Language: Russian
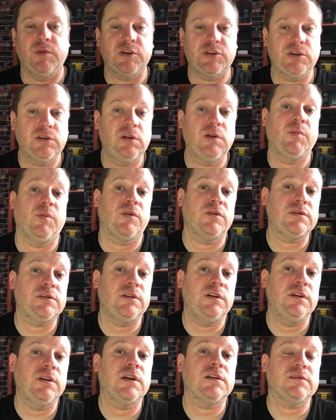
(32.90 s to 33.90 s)
машинка
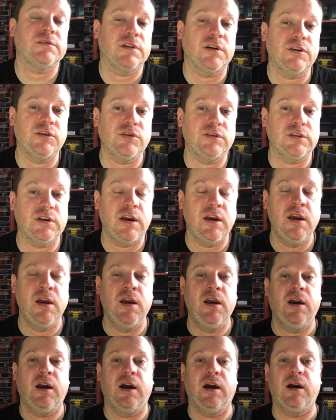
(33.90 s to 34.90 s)
просто не назначится.
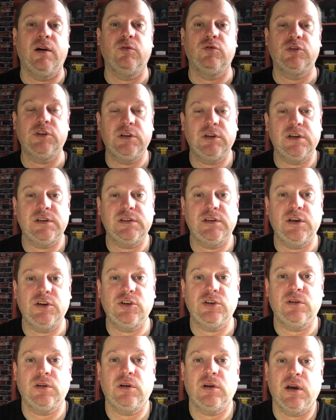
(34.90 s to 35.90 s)
А уже
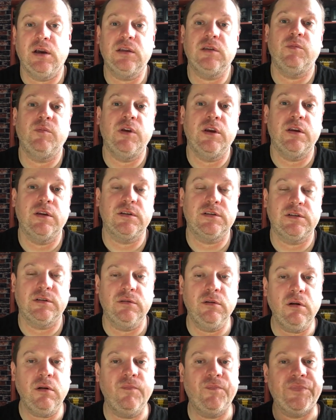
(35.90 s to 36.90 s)
назначенная отменится.
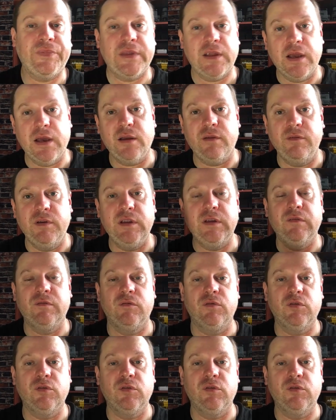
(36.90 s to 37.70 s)
Но, как видим,